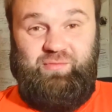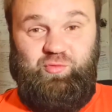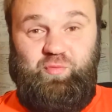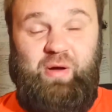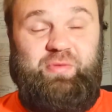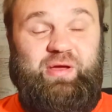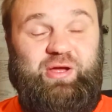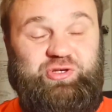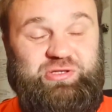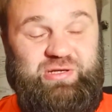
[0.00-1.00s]
Ну, по
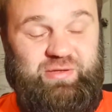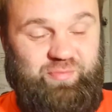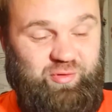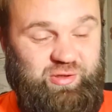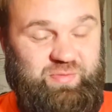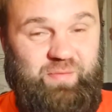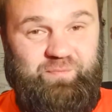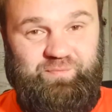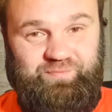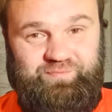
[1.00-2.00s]
многочисленным просьбам,
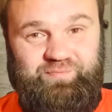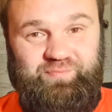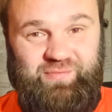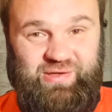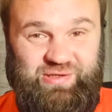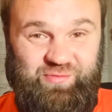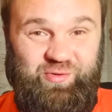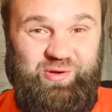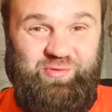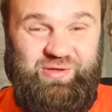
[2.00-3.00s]

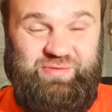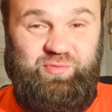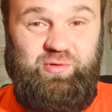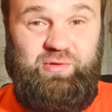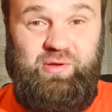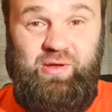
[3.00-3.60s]
сегодня у нас будет